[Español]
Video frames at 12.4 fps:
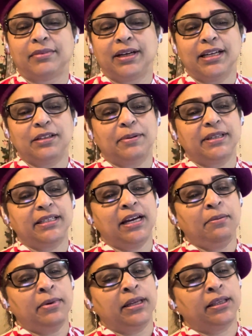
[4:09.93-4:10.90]

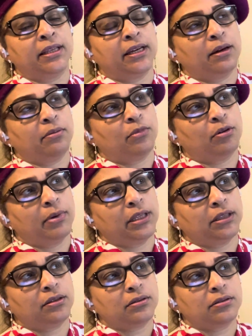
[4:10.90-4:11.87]
especialmente en
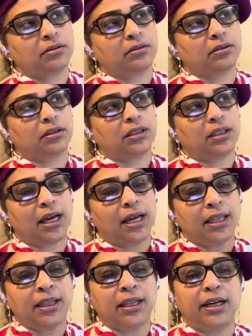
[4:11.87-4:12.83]
momentos
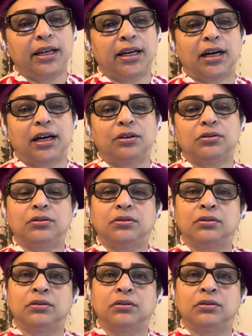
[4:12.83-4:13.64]
tan delicados